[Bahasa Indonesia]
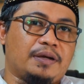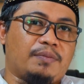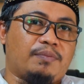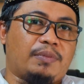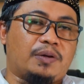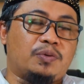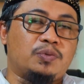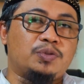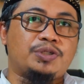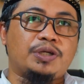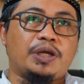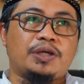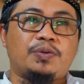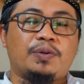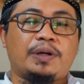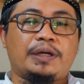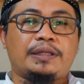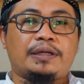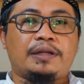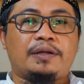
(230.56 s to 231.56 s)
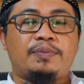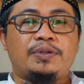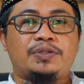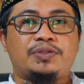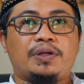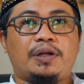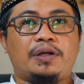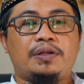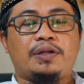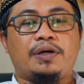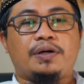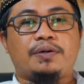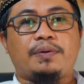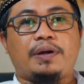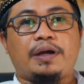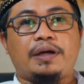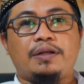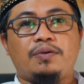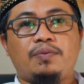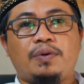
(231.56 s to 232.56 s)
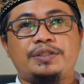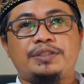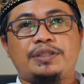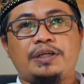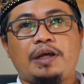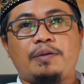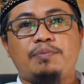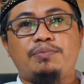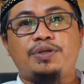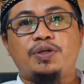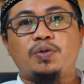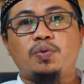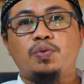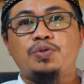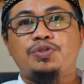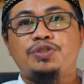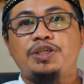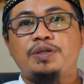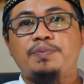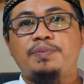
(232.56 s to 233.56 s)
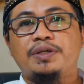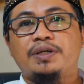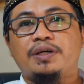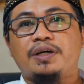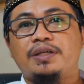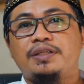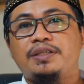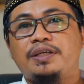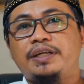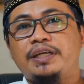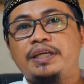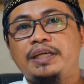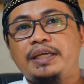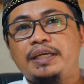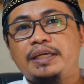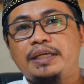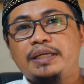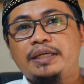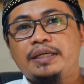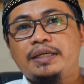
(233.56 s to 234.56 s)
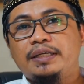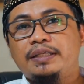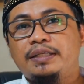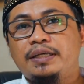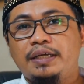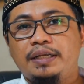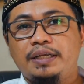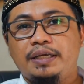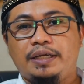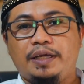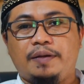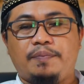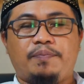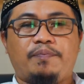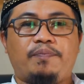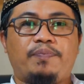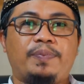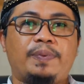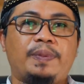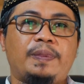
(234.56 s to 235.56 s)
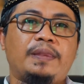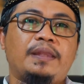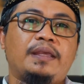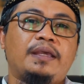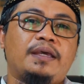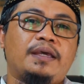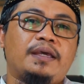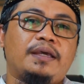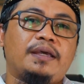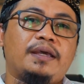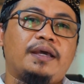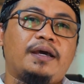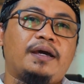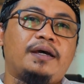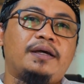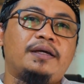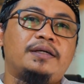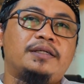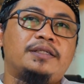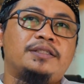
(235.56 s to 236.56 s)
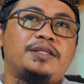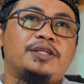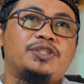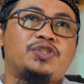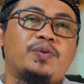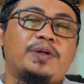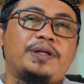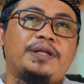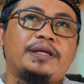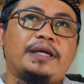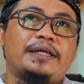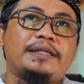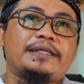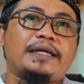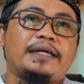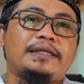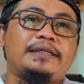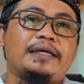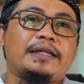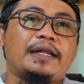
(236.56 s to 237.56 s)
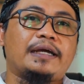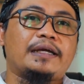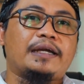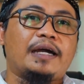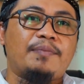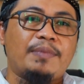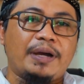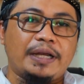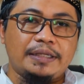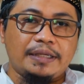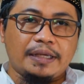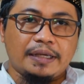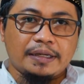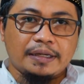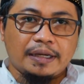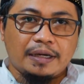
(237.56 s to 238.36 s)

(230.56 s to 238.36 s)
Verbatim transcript: Manusia itu kata Nabi Shallallahu alaihi wasallam diuji bi qadri tinihim, ya sesuai dengan kadar agamanya.